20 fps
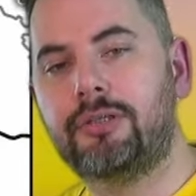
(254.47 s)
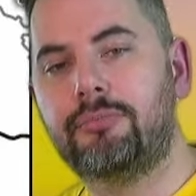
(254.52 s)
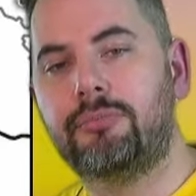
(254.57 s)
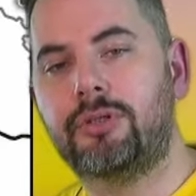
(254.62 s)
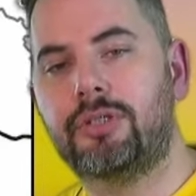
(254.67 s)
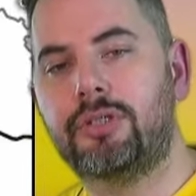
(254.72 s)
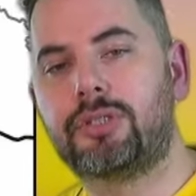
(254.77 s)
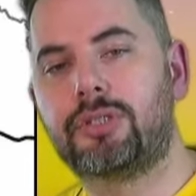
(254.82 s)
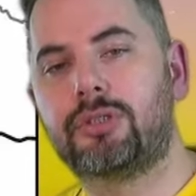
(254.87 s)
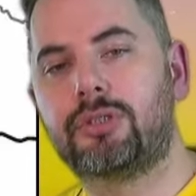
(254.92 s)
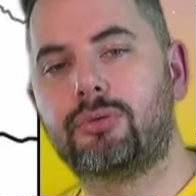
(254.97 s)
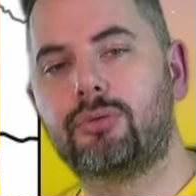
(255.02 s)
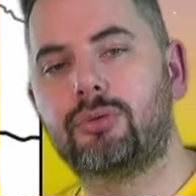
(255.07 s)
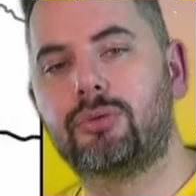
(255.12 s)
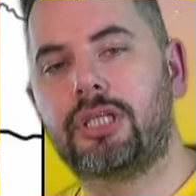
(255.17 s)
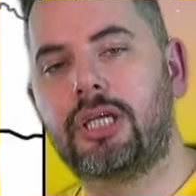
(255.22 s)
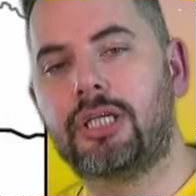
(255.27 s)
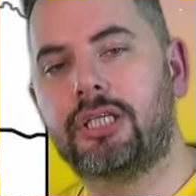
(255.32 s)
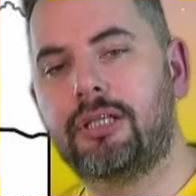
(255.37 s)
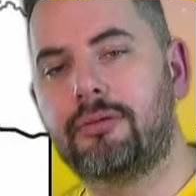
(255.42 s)
być
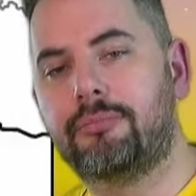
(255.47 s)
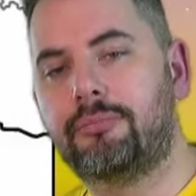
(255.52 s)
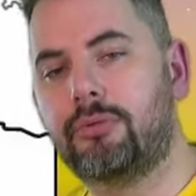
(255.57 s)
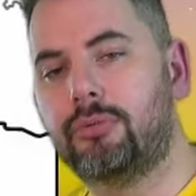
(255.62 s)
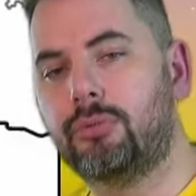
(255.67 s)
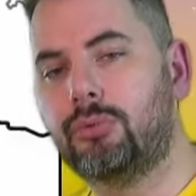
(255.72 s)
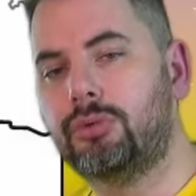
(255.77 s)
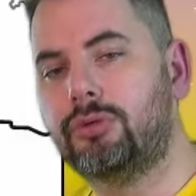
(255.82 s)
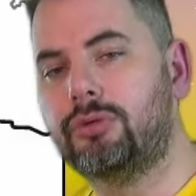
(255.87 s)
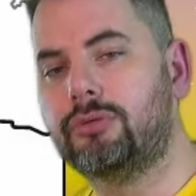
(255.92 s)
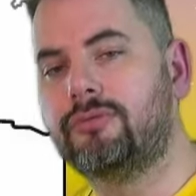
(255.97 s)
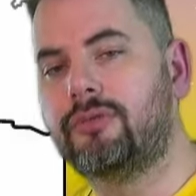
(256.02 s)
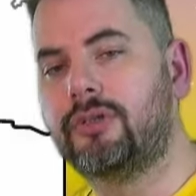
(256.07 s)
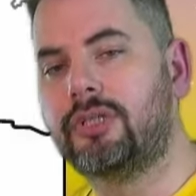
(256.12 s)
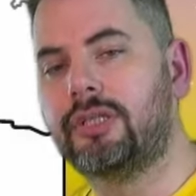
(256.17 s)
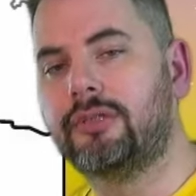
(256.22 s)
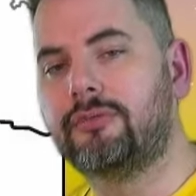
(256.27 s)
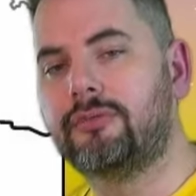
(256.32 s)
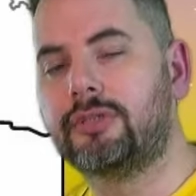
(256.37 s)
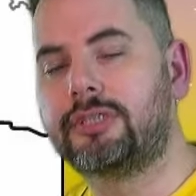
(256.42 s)
tutaj na południu
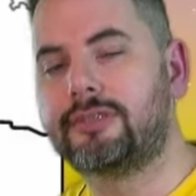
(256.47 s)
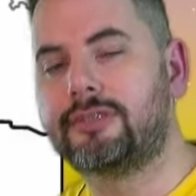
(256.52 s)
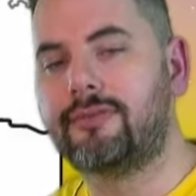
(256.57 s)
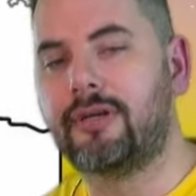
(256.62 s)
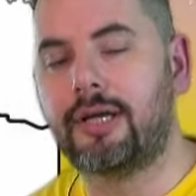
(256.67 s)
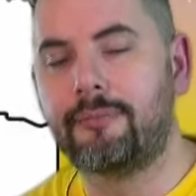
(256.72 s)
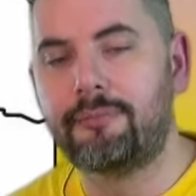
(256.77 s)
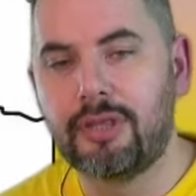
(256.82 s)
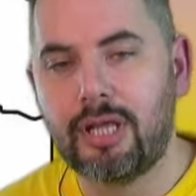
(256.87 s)
województwa